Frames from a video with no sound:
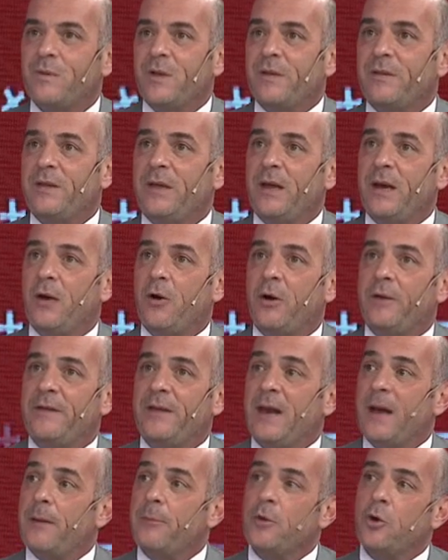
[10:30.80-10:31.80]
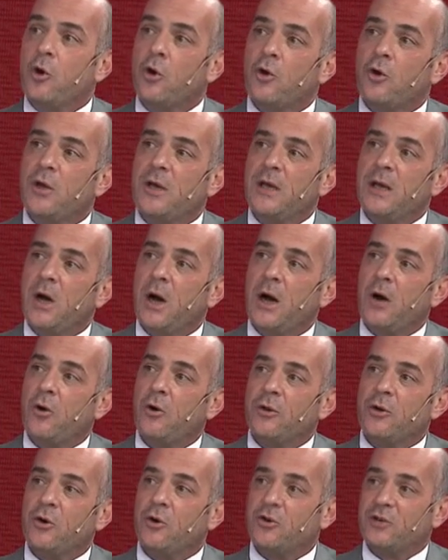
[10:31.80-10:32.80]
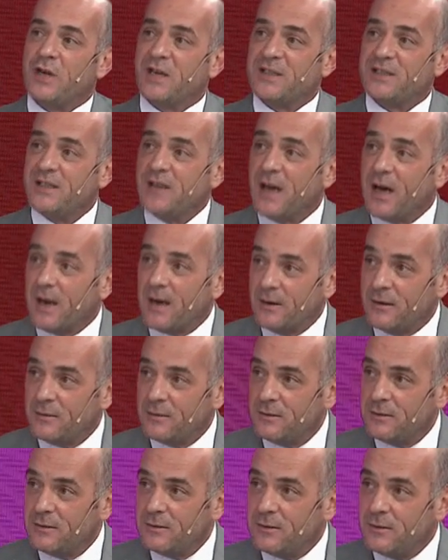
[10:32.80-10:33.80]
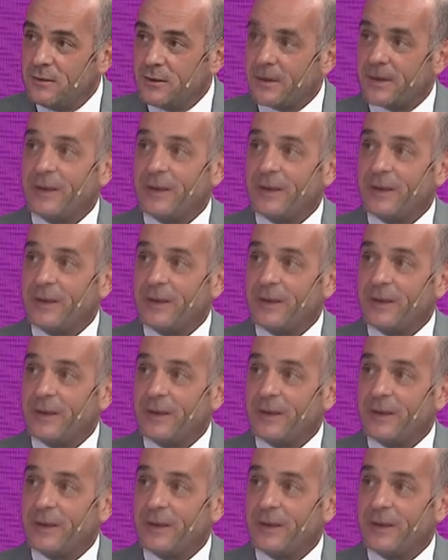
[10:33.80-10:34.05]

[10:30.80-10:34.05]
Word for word: de, lo, de la biología o de lo racial. Claro.